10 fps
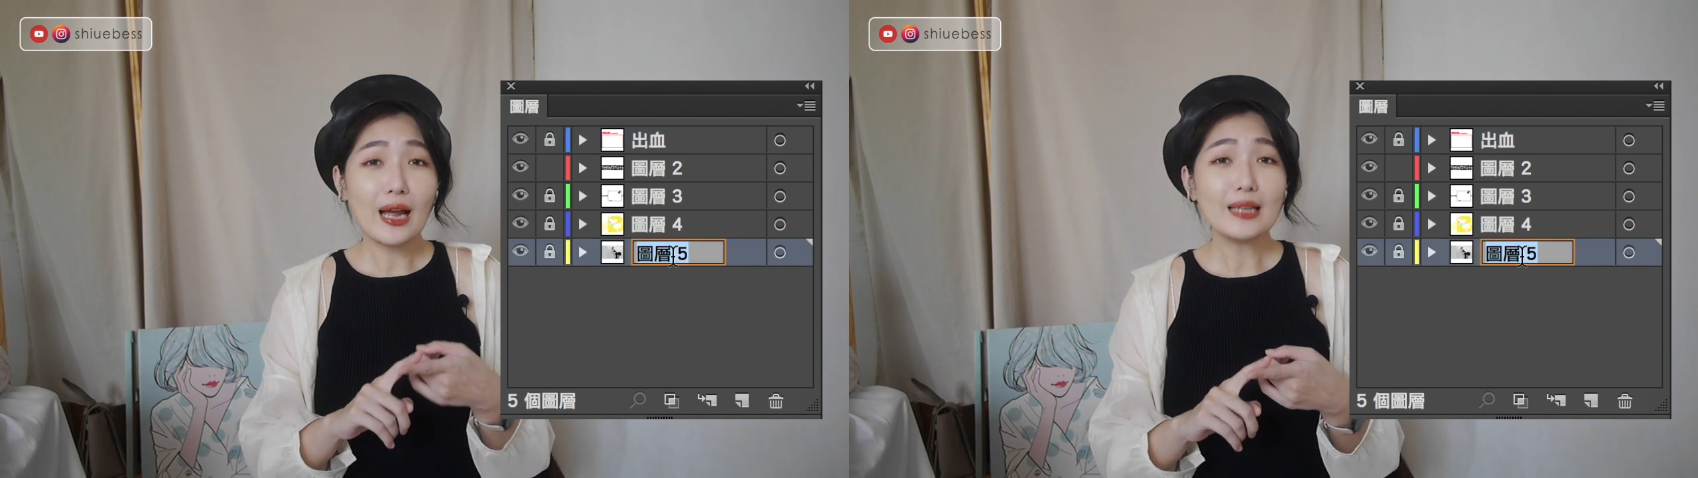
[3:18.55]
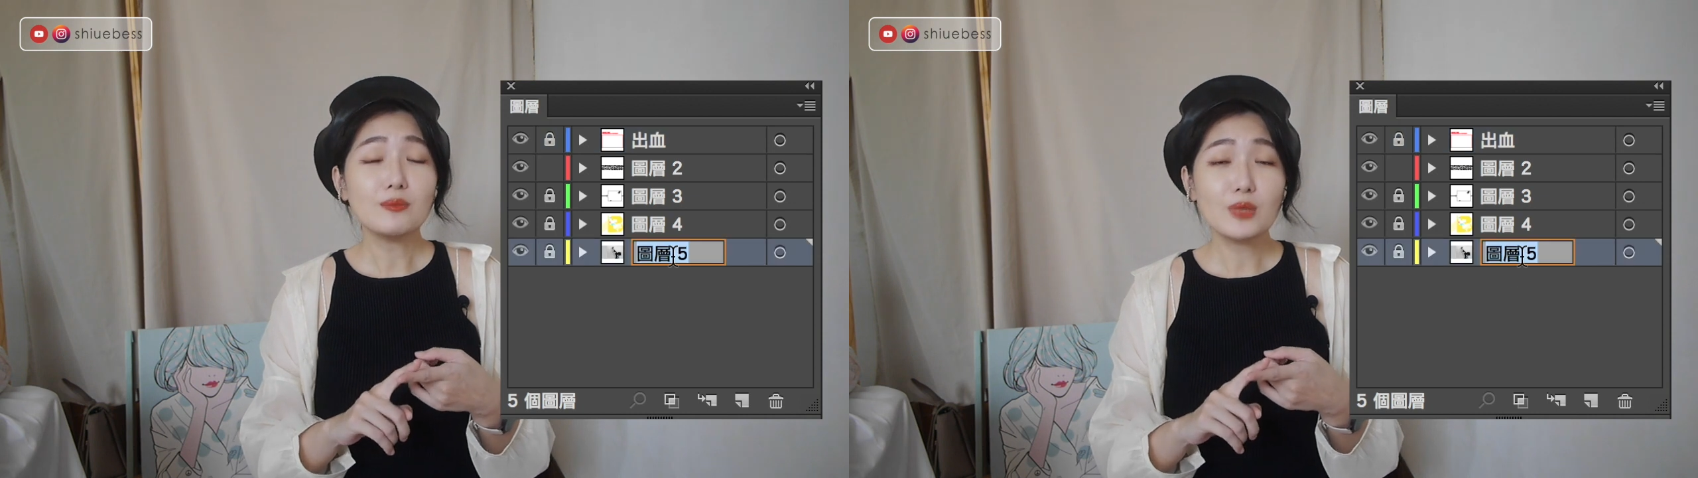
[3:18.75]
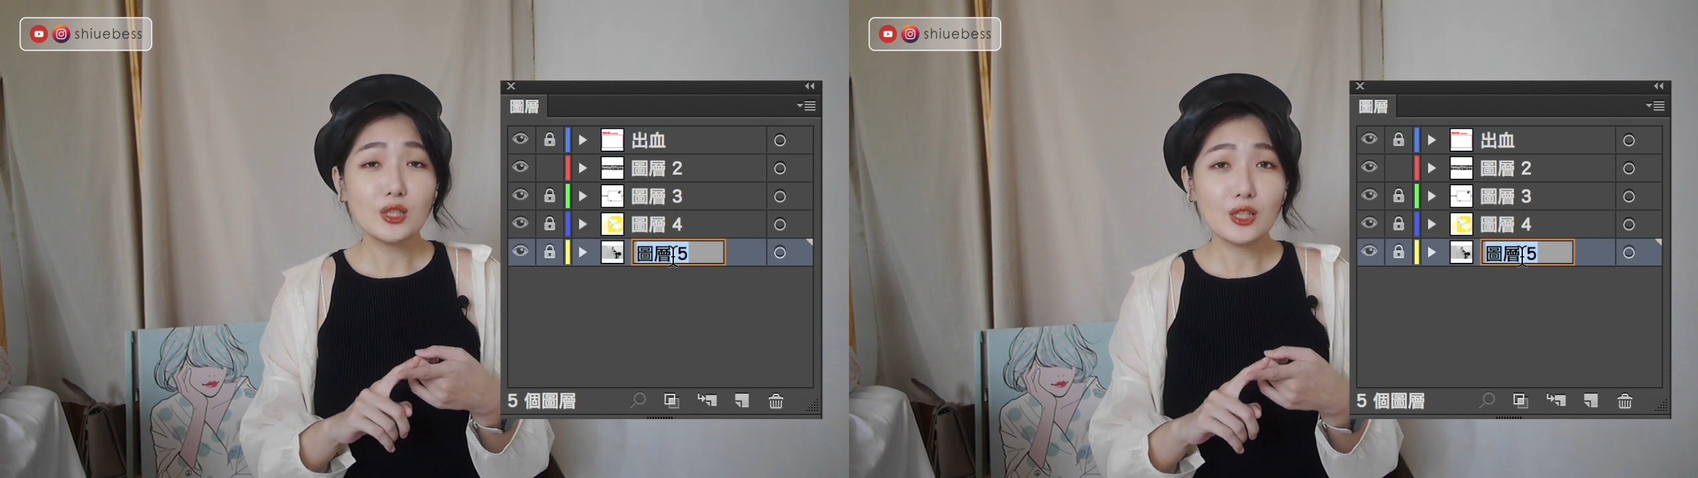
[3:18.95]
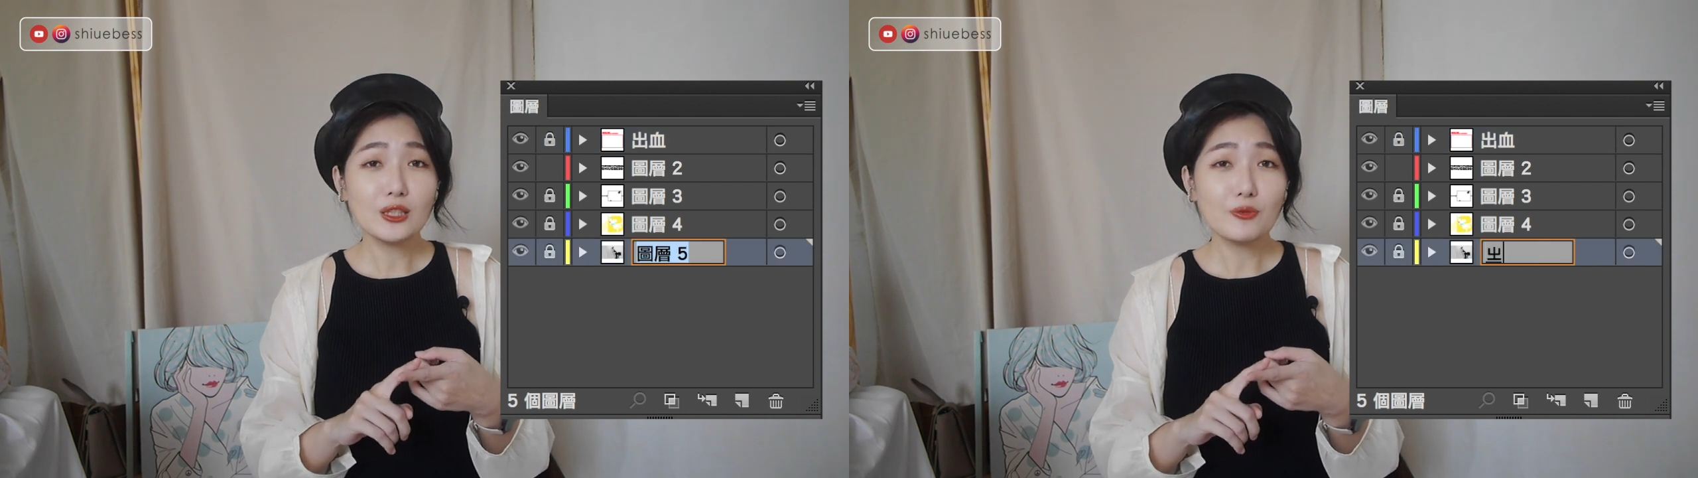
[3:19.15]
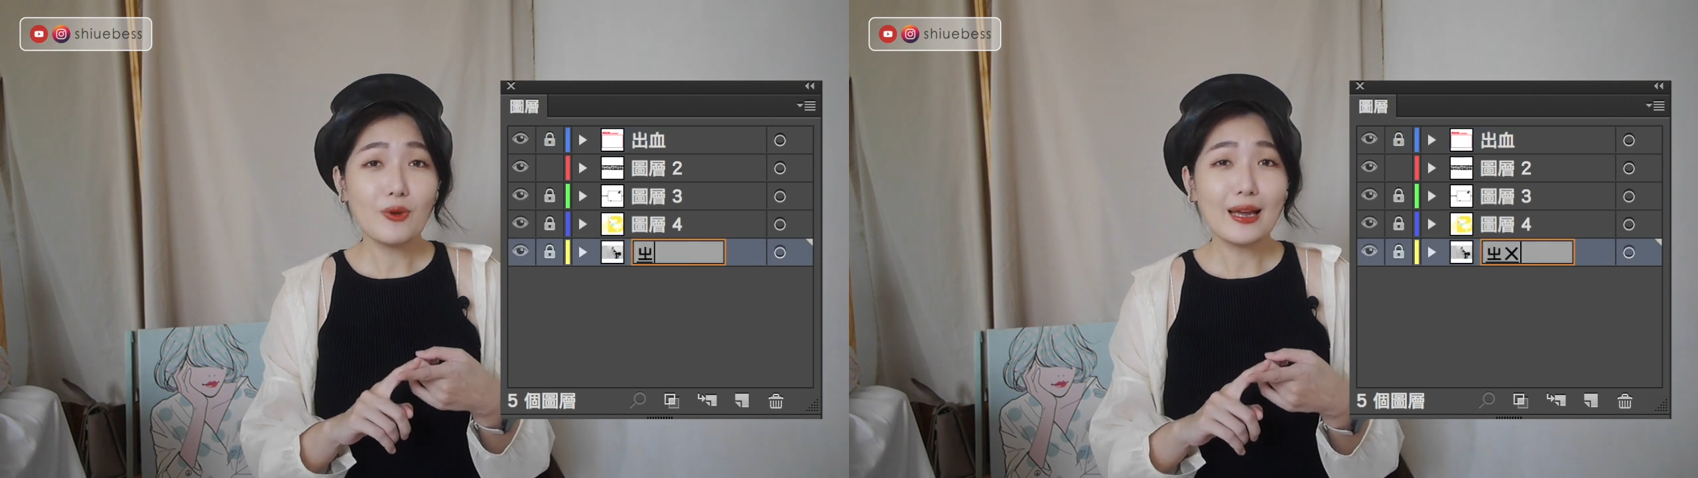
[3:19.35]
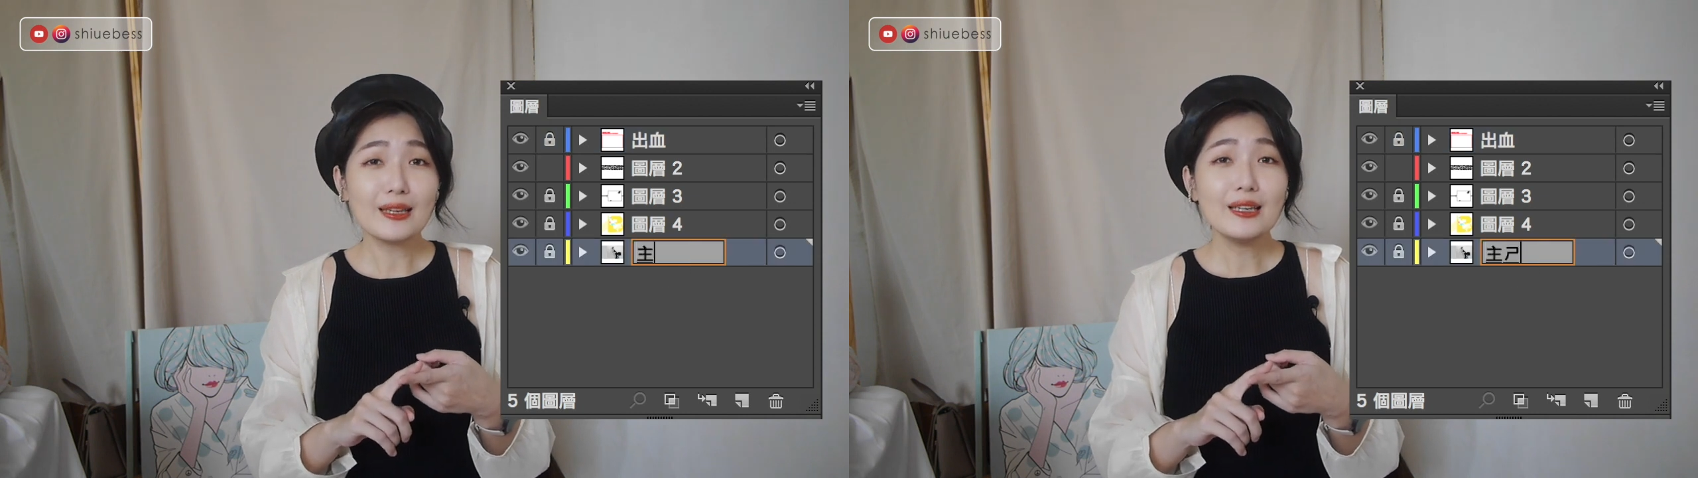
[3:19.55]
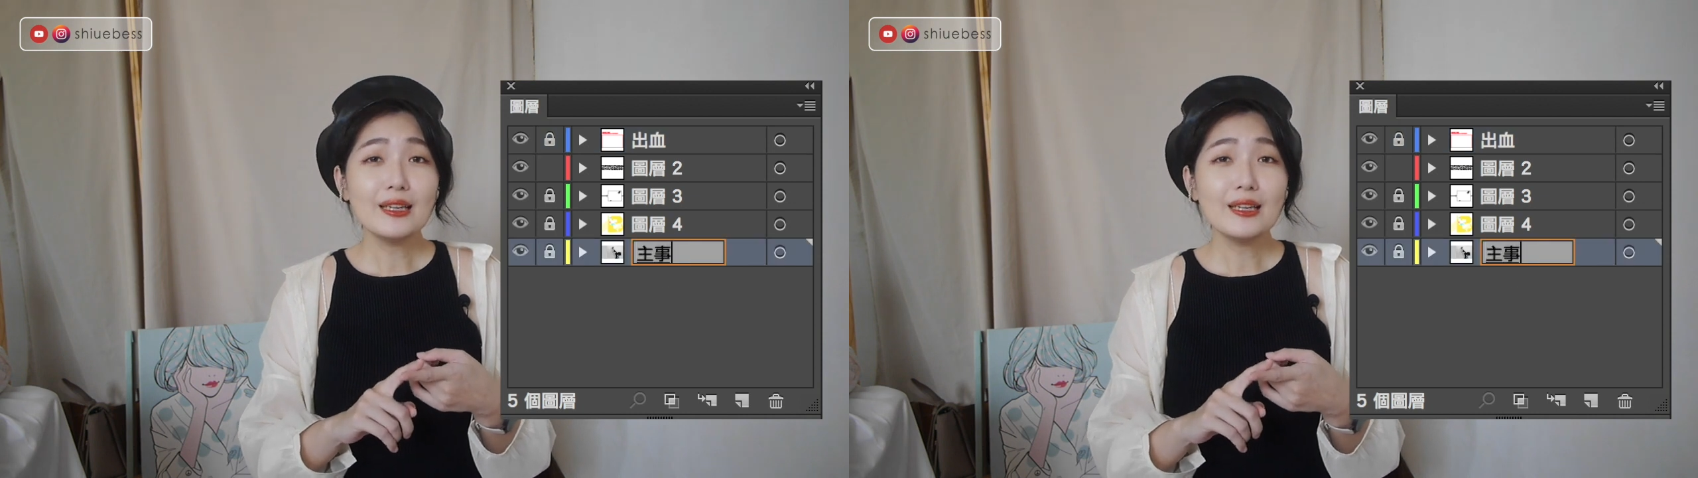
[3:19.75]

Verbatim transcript: 它的名称以外，